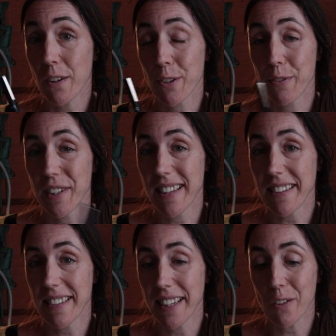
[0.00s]
quand je fais ça,
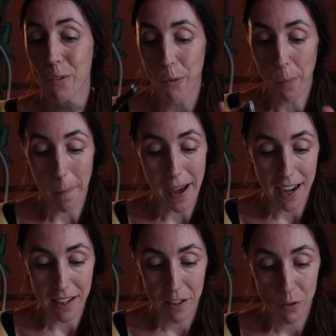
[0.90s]
c'est de ne
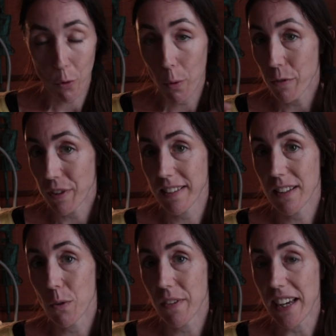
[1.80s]
pas trop me
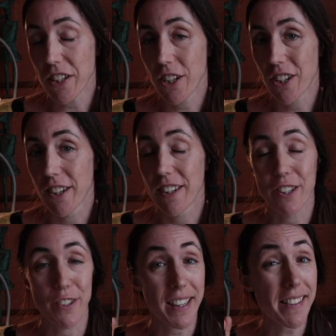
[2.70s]
fixer de tâches.
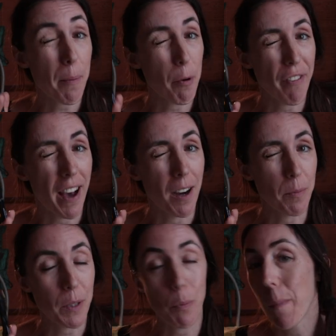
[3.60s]
Je sais que ça peut faire un
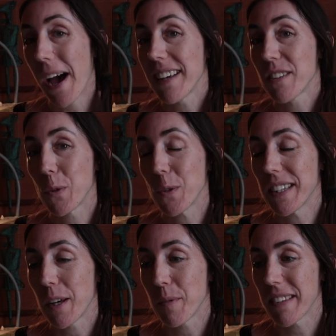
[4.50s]
petit peu paresseux
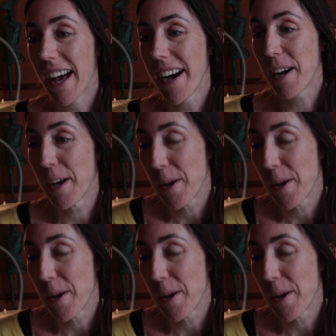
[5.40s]
dit comme ça,